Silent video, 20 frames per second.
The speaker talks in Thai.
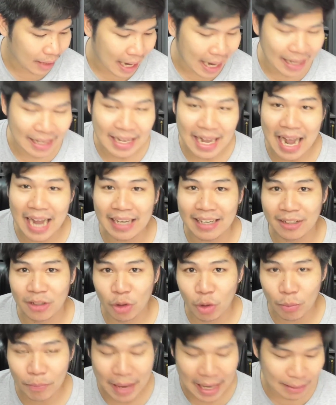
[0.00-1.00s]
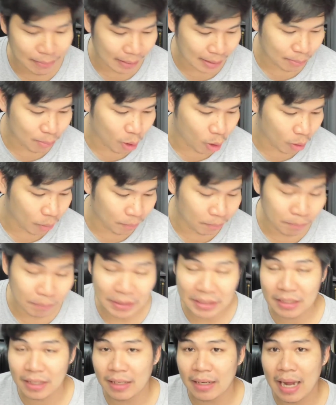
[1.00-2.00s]
ใครอยากจะดูเป็นเหมือนผม
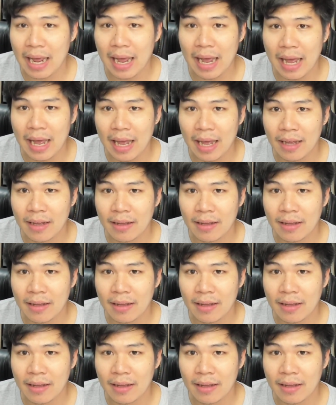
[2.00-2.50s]
พิจารณา